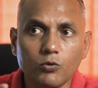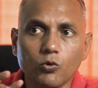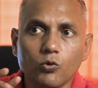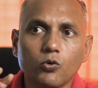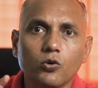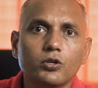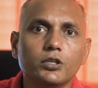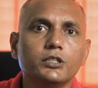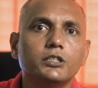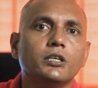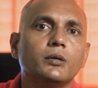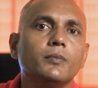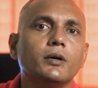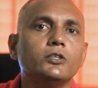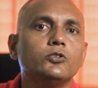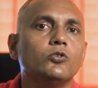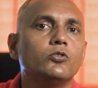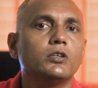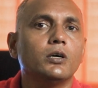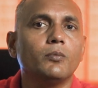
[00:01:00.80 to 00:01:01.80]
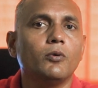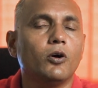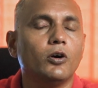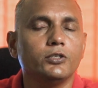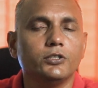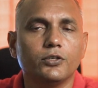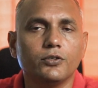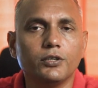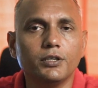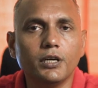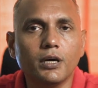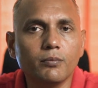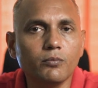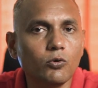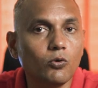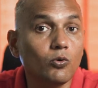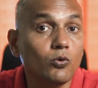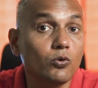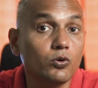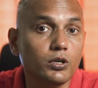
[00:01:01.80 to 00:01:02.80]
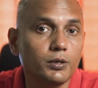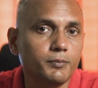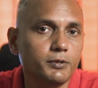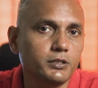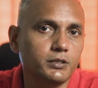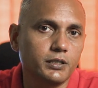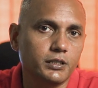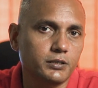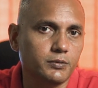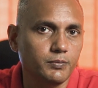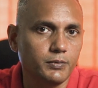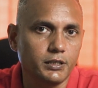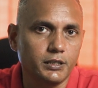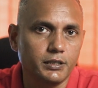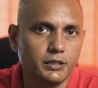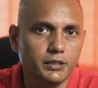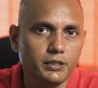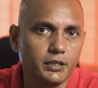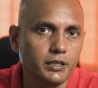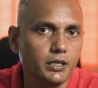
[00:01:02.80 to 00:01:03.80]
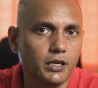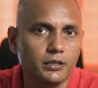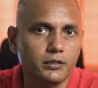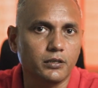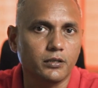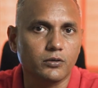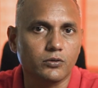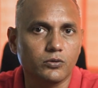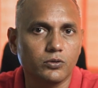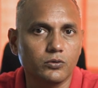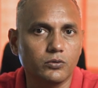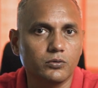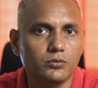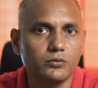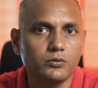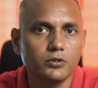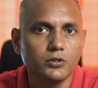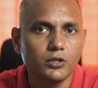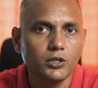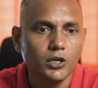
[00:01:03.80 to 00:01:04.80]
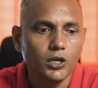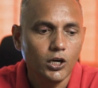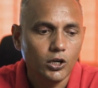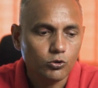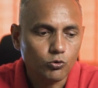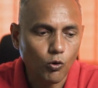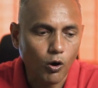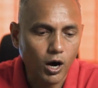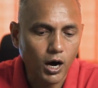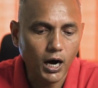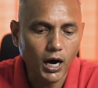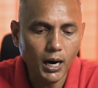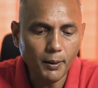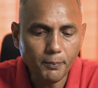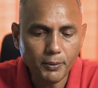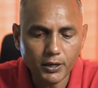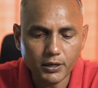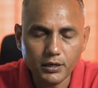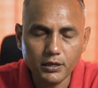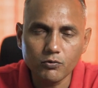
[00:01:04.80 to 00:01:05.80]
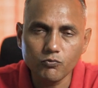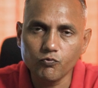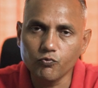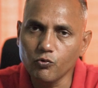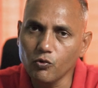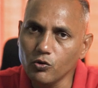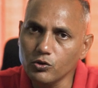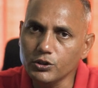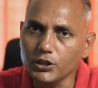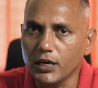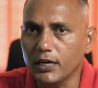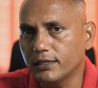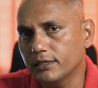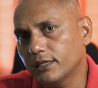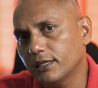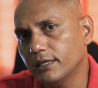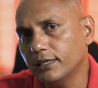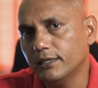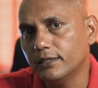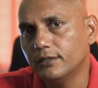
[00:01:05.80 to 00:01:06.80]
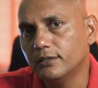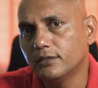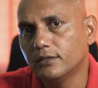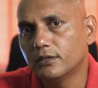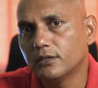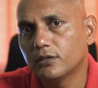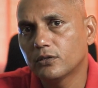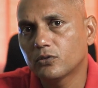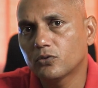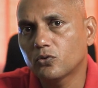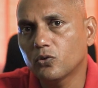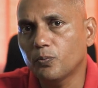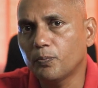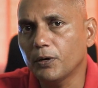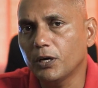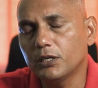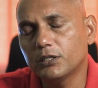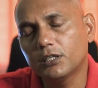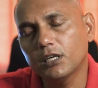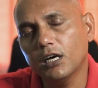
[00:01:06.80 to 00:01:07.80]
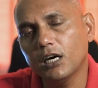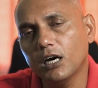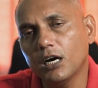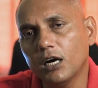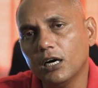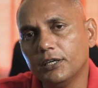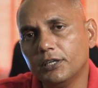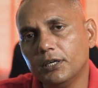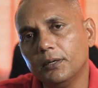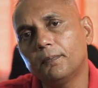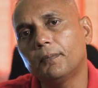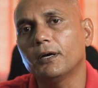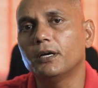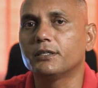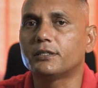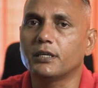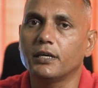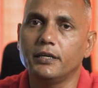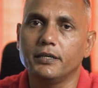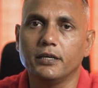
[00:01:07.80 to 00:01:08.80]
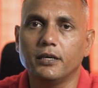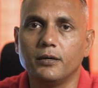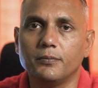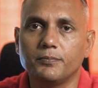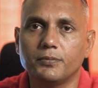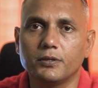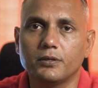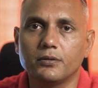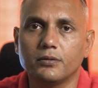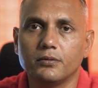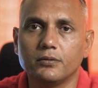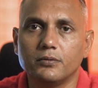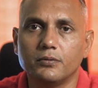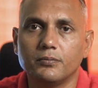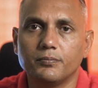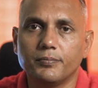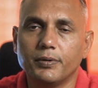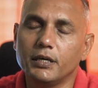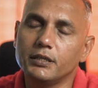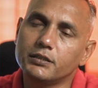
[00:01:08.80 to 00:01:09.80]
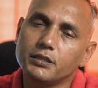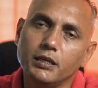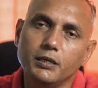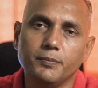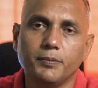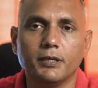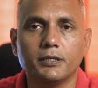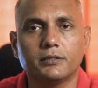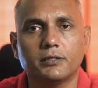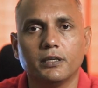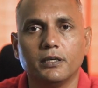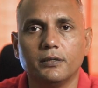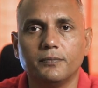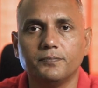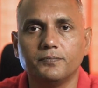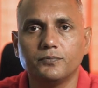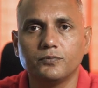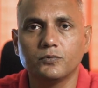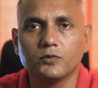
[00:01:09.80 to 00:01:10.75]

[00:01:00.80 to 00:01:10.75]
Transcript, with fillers: लोगों की समझ होना बहुत जरूरी है हम लोगों के बिजनेस में ये याद रखो तो आप अगर वो जान गए तो पैसा ही पैसा है यहाँ पर पैसा ही पैसा है